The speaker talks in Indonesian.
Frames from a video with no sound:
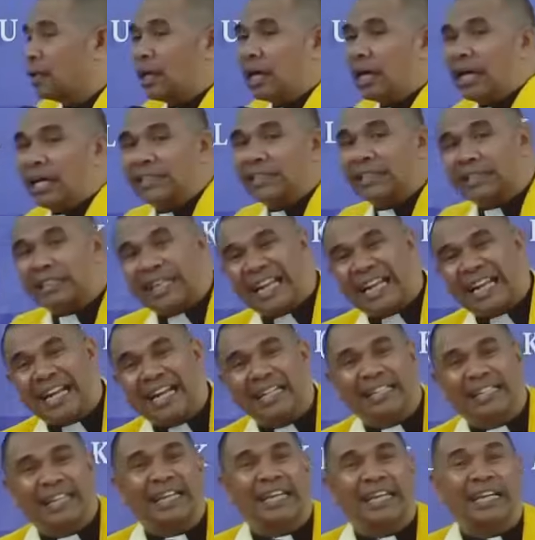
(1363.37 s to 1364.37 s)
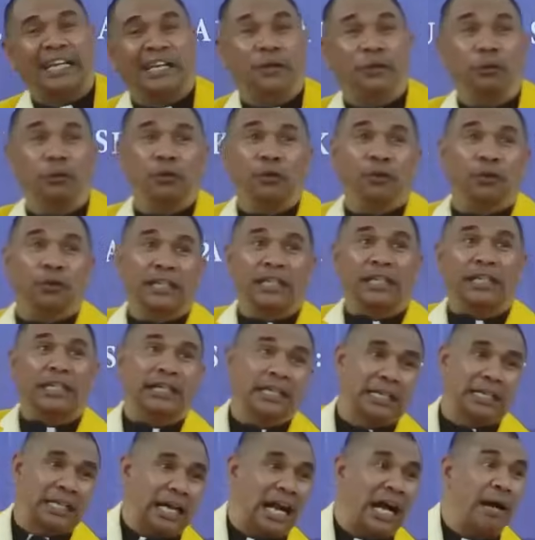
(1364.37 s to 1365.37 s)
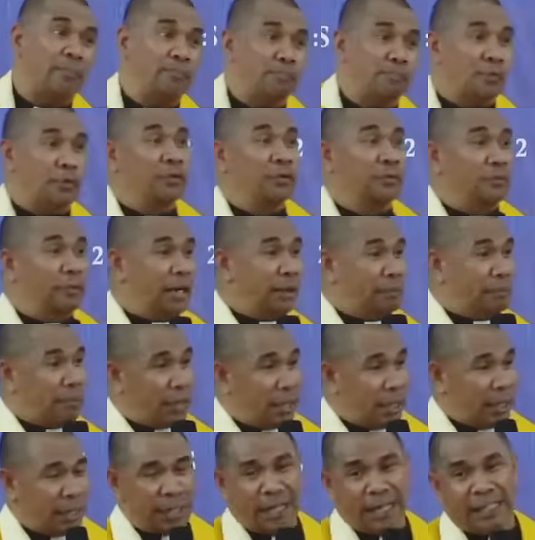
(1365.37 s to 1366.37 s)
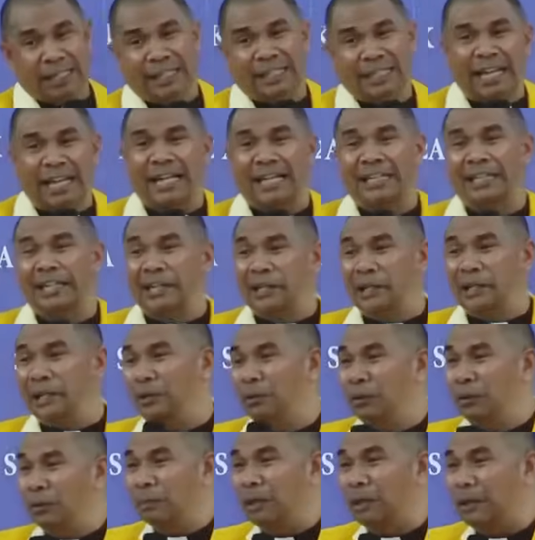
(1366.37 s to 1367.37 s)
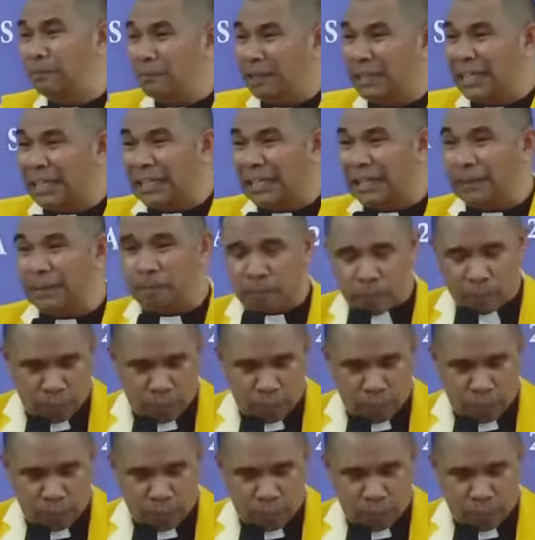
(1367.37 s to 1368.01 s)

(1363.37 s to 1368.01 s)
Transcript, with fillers: ada teka-teki dulu di kampung bilang begini, ada teka-teki dulu bilang begini.